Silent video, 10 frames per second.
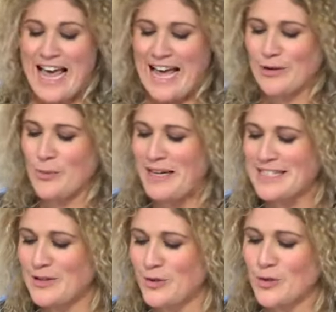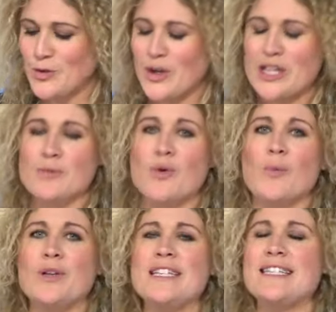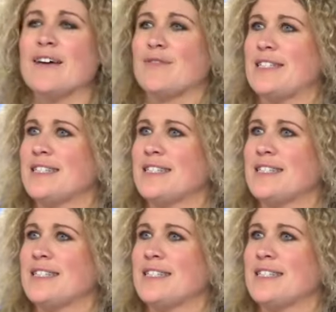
et donc président de de Richebourg Multiservice.